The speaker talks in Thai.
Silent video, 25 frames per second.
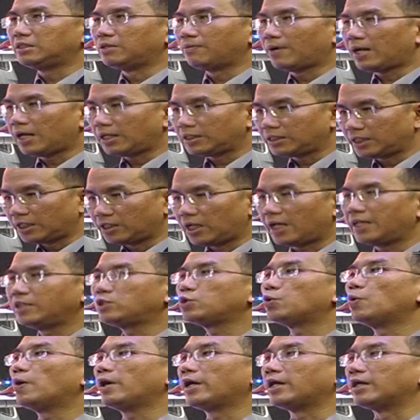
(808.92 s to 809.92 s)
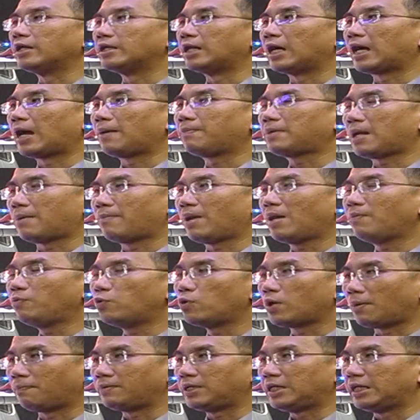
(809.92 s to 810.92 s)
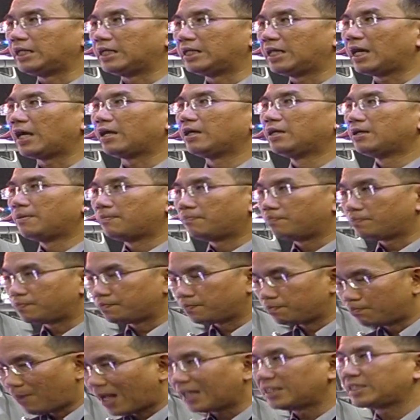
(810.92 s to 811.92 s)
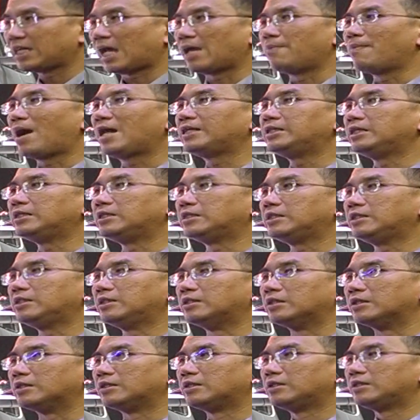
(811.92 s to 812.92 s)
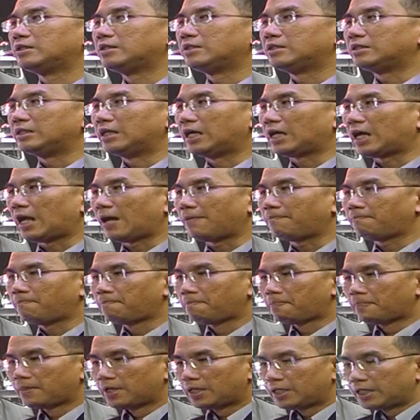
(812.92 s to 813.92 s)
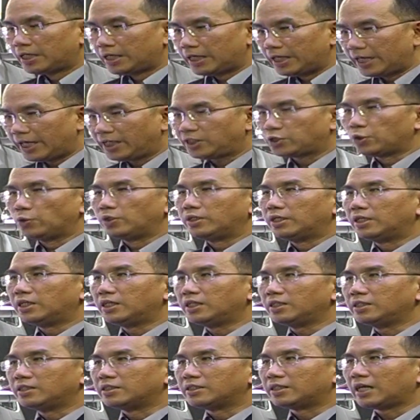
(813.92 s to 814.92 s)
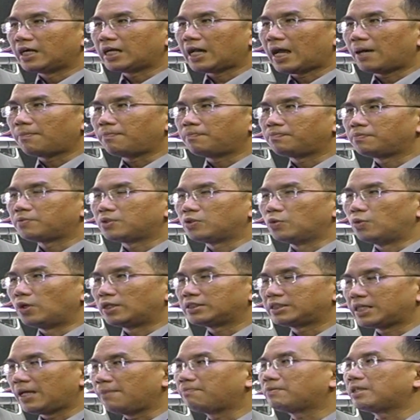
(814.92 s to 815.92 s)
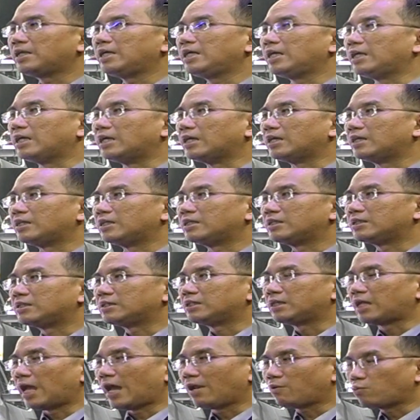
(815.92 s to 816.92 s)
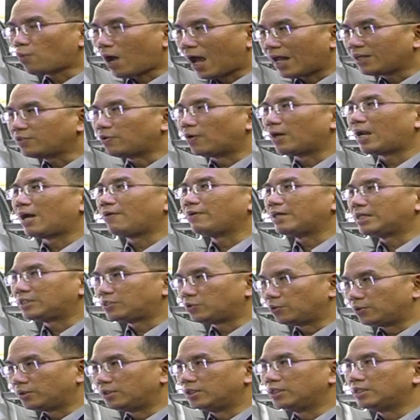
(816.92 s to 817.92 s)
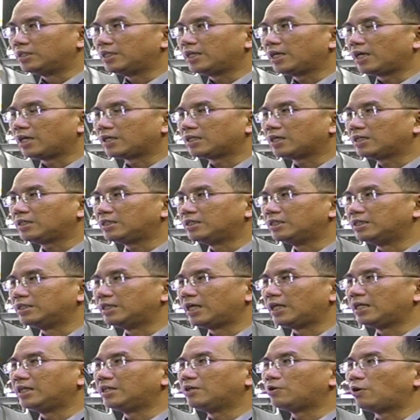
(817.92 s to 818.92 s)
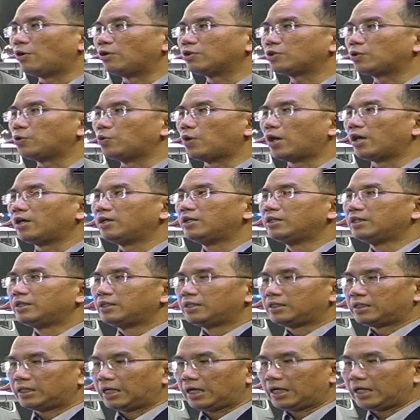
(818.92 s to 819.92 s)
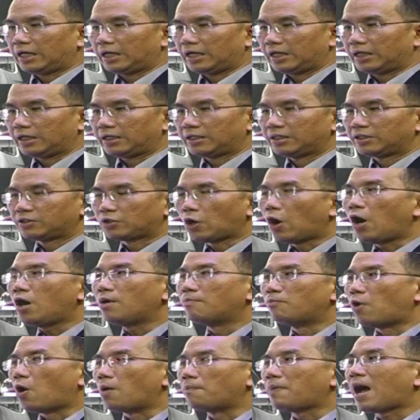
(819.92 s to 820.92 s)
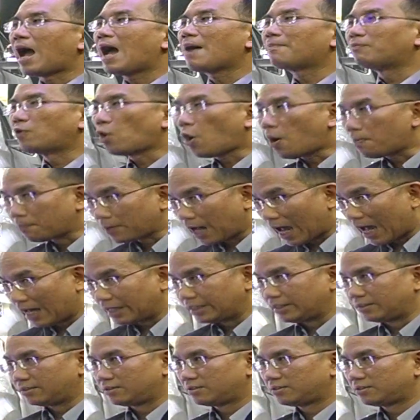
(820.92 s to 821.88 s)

คือว่าจะได้ช่วยนะครับทำให้ผู้ขับขี่เนี่ยมั่นใจมากยิ่งขึ้นครับผมนะครับอีกจุดหนึ่งนะครับตัวซฟตี้แอดวานซ์ของเราอีกจุดหนึ่งเนี่ยก็คือในเรื่องของตัวกล้องมองภาพรอบคัน